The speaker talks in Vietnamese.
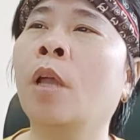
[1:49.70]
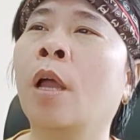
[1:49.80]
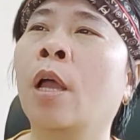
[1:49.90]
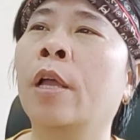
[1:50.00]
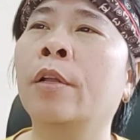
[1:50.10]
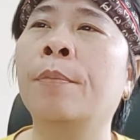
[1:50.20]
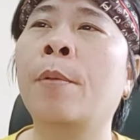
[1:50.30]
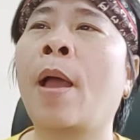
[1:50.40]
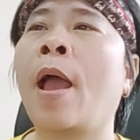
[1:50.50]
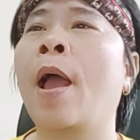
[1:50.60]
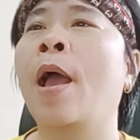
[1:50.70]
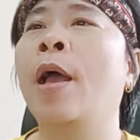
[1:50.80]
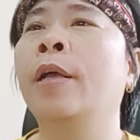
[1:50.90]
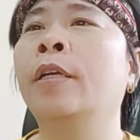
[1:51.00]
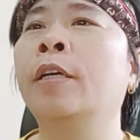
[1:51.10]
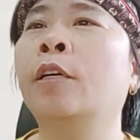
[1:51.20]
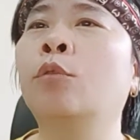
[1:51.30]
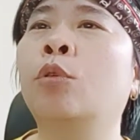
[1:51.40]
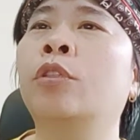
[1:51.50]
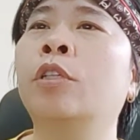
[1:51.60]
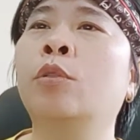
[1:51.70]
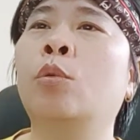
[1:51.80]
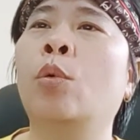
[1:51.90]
Điều 53. Cơ cấu tổ chức của